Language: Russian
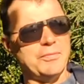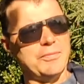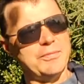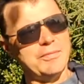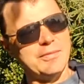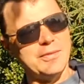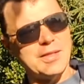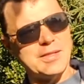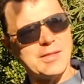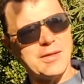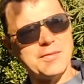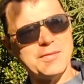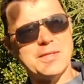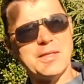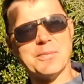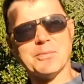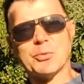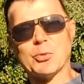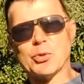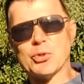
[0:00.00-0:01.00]
не
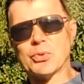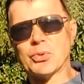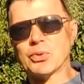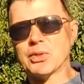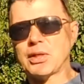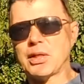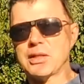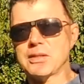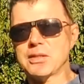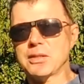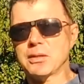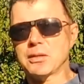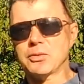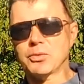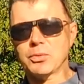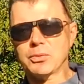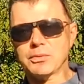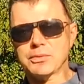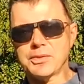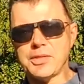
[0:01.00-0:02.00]
совсем то, что он хотел,
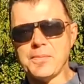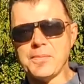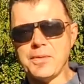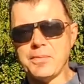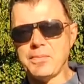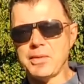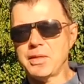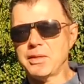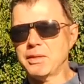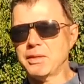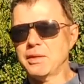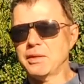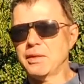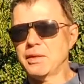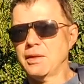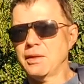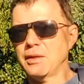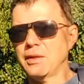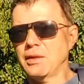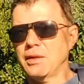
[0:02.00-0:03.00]
но тем не менее.
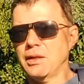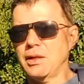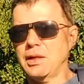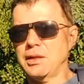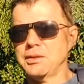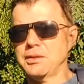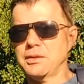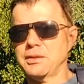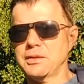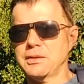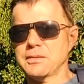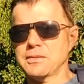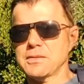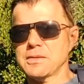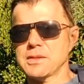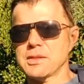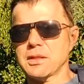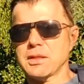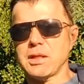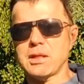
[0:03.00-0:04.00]
Они
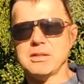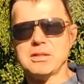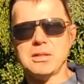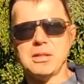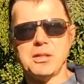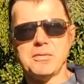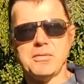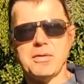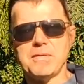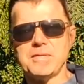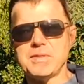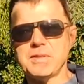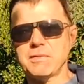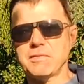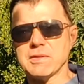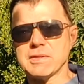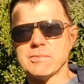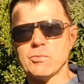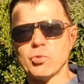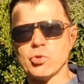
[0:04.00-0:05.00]
заходили во все
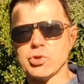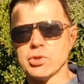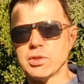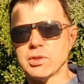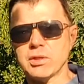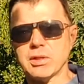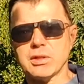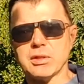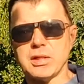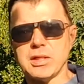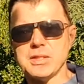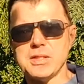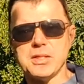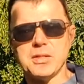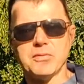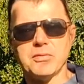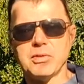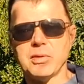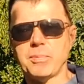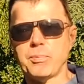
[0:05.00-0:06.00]
возможные
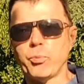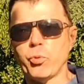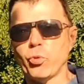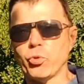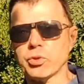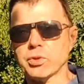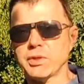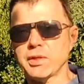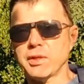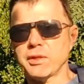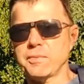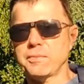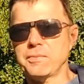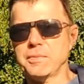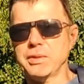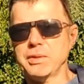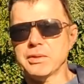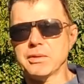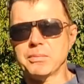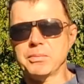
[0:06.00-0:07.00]
красивые порты
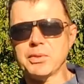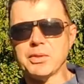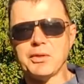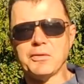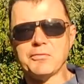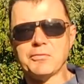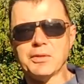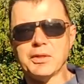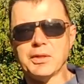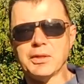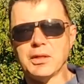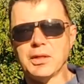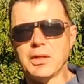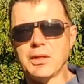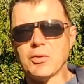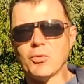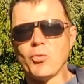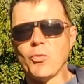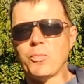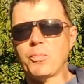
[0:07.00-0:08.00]
мировые,
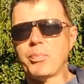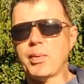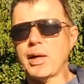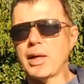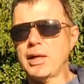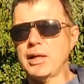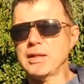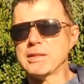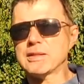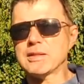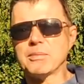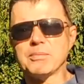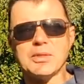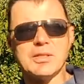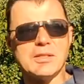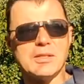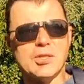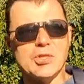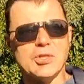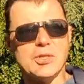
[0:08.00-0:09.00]
купались, там
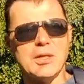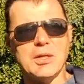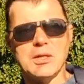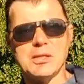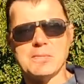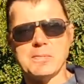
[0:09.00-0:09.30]
наслаждались